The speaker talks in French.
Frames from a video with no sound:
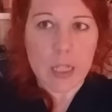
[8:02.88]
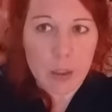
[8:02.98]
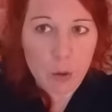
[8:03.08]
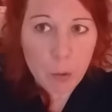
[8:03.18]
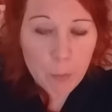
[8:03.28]
et
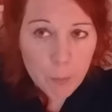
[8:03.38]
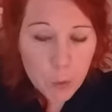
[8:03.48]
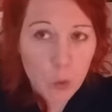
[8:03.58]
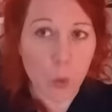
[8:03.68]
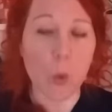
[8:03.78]
de
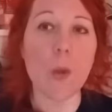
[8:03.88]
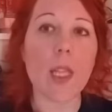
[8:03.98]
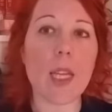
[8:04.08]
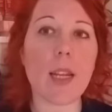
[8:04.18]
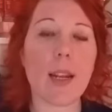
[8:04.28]

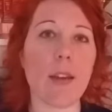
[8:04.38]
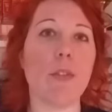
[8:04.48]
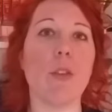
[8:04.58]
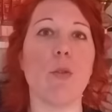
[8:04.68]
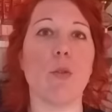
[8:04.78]
ruiner la
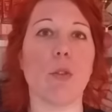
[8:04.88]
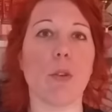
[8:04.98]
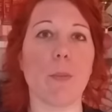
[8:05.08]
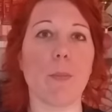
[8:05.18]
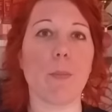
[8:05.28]
vie de
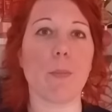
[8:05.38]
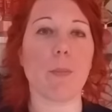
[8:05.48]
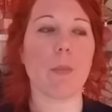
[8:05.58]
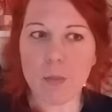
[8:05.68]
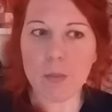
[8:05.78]
l'autre.
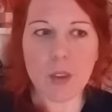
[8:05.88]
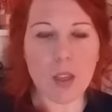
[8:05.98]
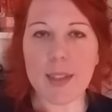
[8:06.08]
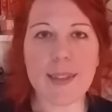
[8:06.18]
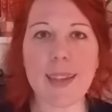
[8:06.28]

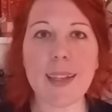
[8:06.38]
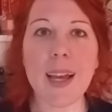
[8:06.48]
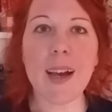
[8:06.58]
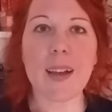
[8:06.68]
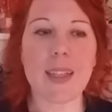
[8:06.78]
Ça
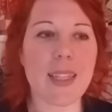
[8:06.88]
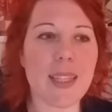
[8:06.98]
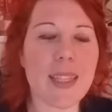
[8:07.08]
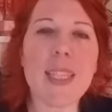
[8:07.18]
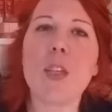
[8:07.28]
n'a
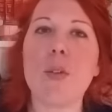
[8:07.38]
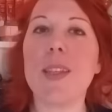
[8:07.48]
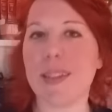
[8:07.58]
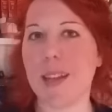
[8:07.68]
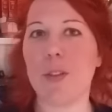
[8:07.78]
ni queue
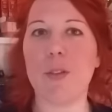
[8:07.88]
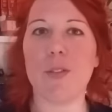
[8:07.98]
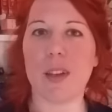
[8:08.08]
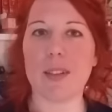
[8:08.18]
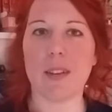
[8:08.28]
ni tête de
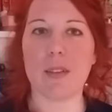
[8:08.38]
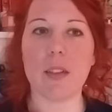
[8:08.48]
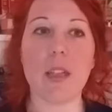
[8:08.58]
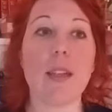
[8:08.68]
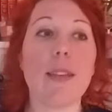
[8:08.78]
faire ça.
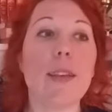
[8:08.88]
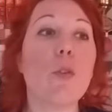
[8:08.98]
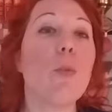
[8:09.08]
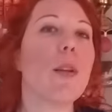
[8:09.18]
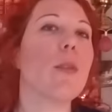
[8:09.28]
C'est
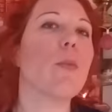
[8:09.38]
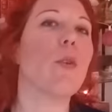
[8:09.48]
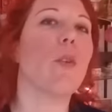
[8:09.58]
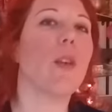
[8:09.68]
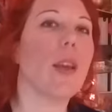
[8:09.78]

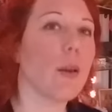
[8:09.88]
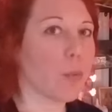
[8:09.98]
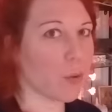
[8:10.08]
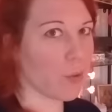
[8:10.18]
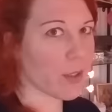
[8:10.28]
complètement
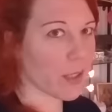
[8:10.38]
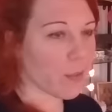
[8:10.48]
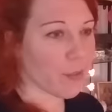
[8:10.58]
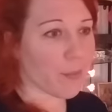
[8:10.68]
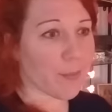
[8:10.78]

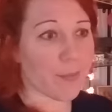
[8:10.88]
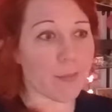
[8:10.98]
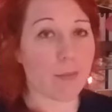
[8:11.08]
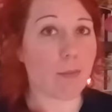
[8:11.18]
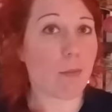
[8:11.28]
improductif,
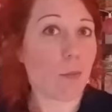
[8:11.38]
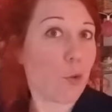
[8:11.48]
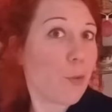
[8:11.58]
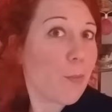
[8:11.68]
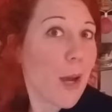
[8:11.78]

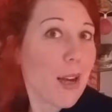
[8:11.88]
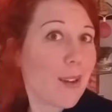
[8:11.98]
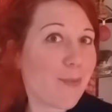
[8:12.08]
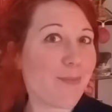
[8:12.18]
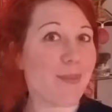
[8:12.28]
d'une
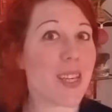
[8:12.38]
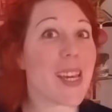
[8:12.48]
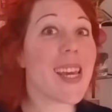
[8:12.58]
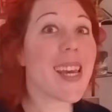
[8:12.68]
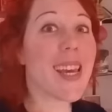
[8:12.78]
part,
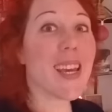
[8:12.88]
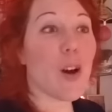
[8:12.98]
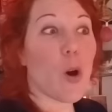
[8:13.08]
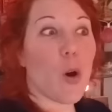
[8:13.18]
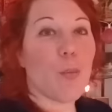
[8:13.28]
et
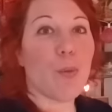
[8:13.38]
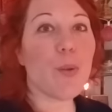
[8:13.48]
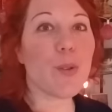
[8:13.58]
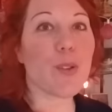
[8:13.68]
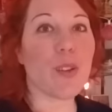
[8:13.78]
en
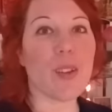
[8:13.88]
plus,